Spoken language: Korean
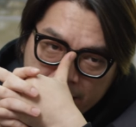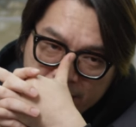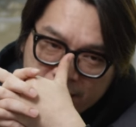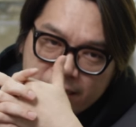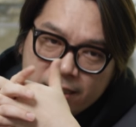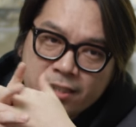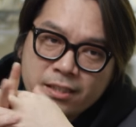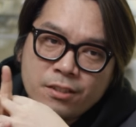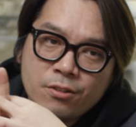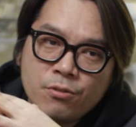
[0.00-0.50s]

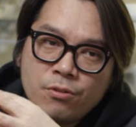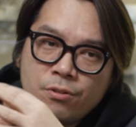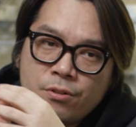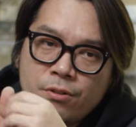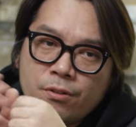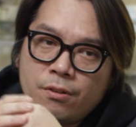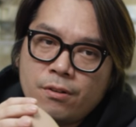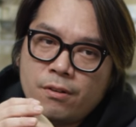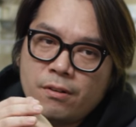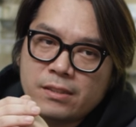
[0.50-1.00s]

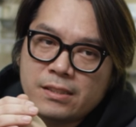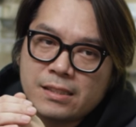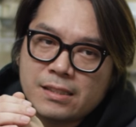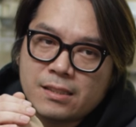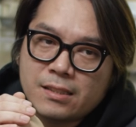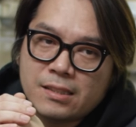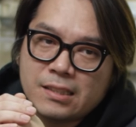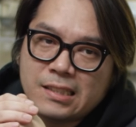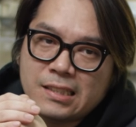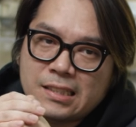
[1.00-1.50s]
그리고
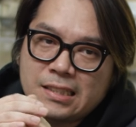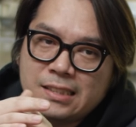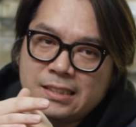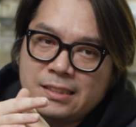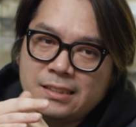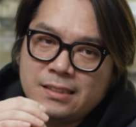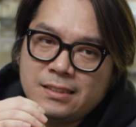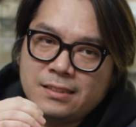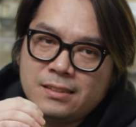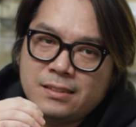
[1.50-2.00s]

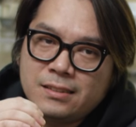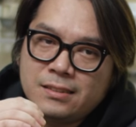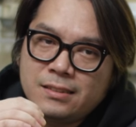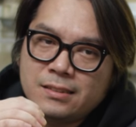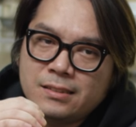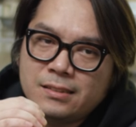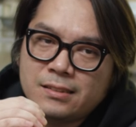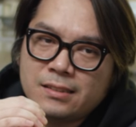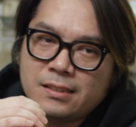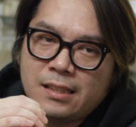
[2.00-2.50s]

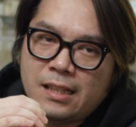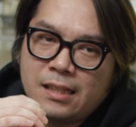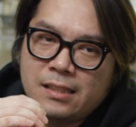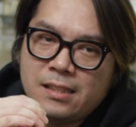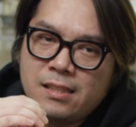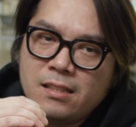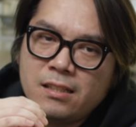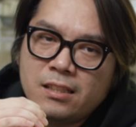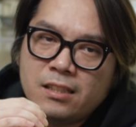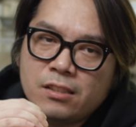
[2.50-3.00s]
그
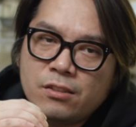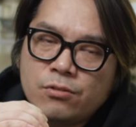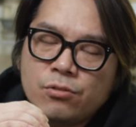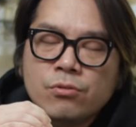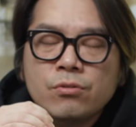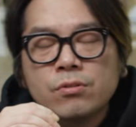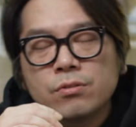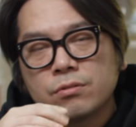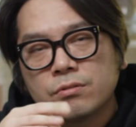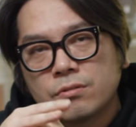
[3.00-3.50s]
가장
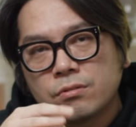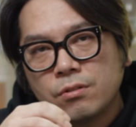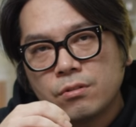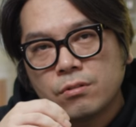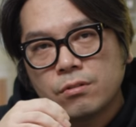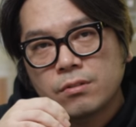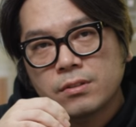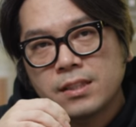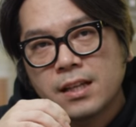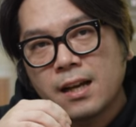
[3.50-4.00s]

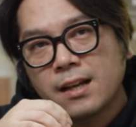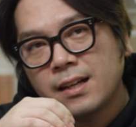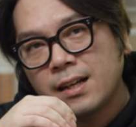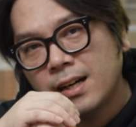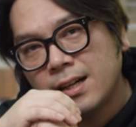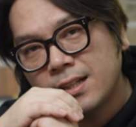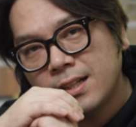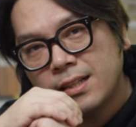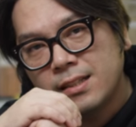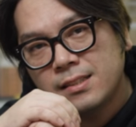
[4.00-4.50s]
기초적으로
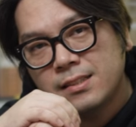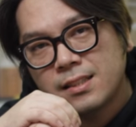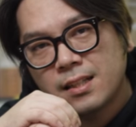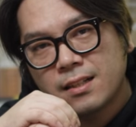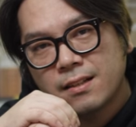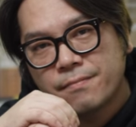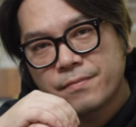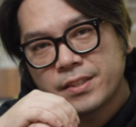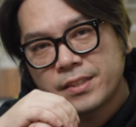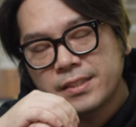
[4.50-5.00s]
작가라는
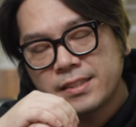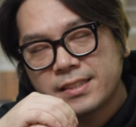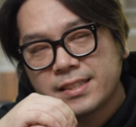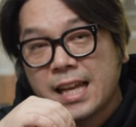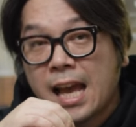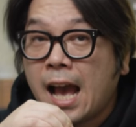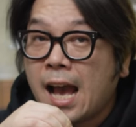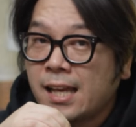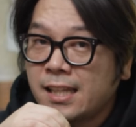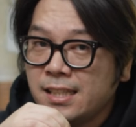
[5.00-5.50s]
사람들은
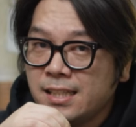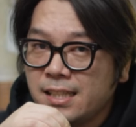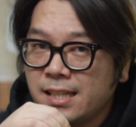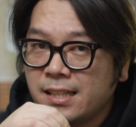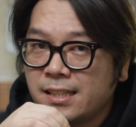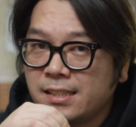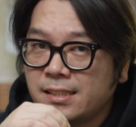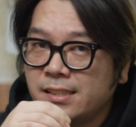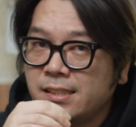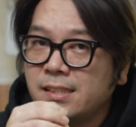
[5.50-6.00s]
자기
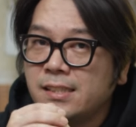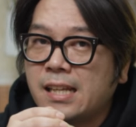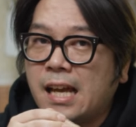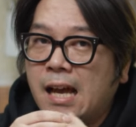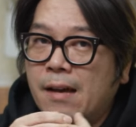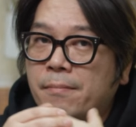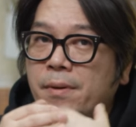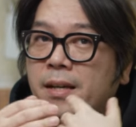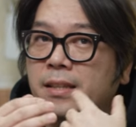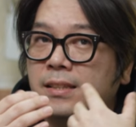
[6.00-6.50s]
얘기를
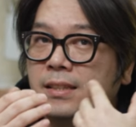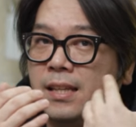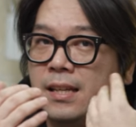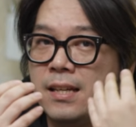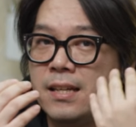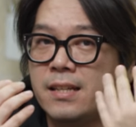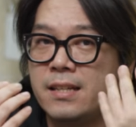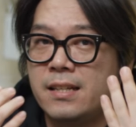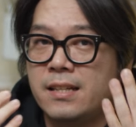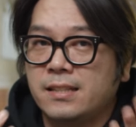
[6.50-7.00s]

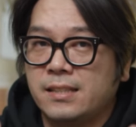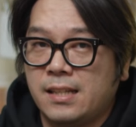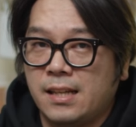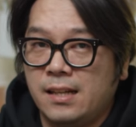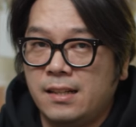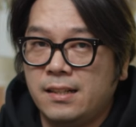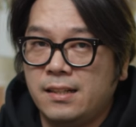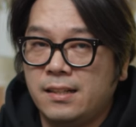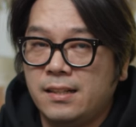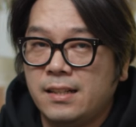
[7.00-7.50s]
남한테
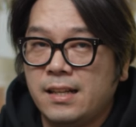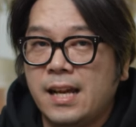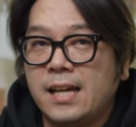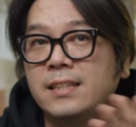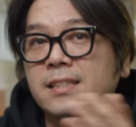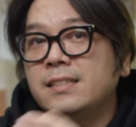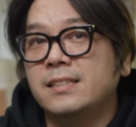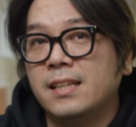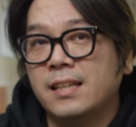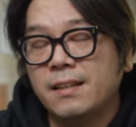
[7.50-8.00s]
잘
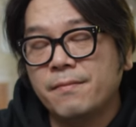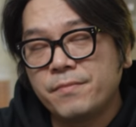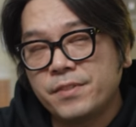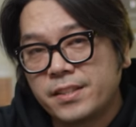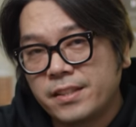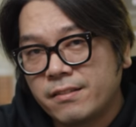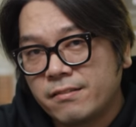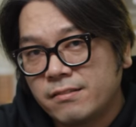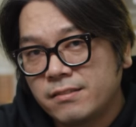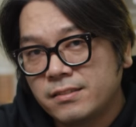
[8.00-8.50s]
하는
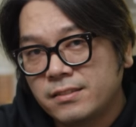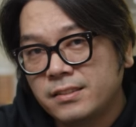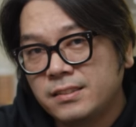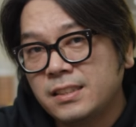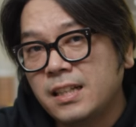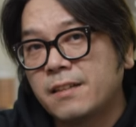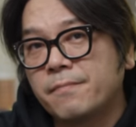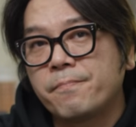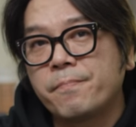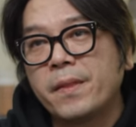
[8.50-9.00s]
사람들이에요.
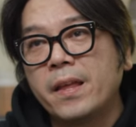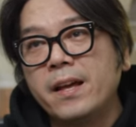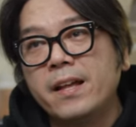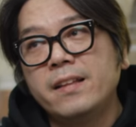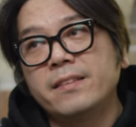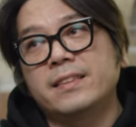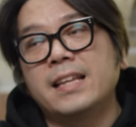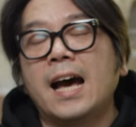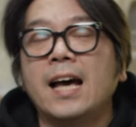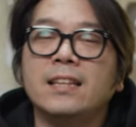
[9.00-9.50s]
그러니까
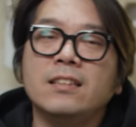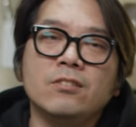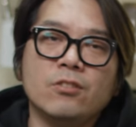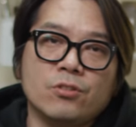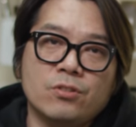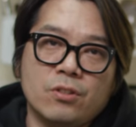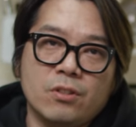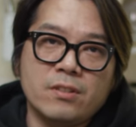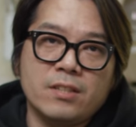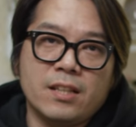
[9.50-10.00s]
나는
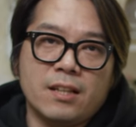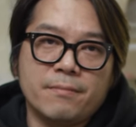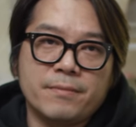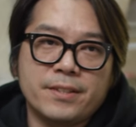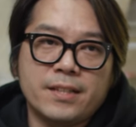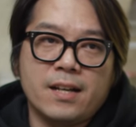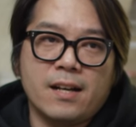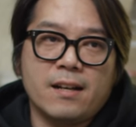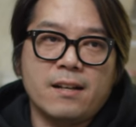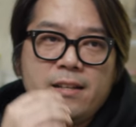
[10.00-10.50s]
어떤
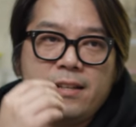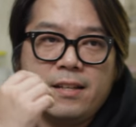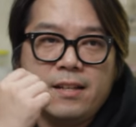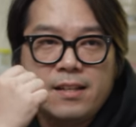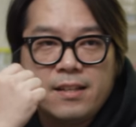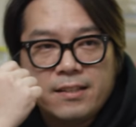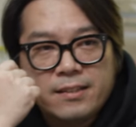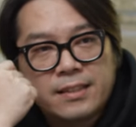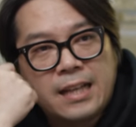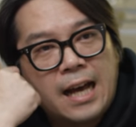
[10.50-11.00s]
사람인가?
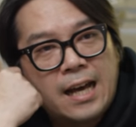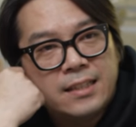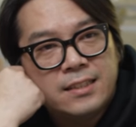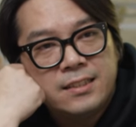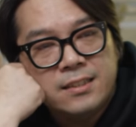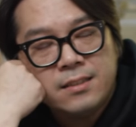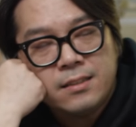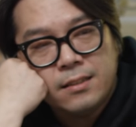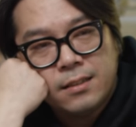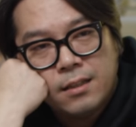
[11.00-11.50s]

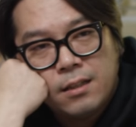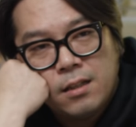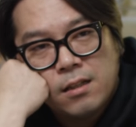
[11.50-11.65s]
나는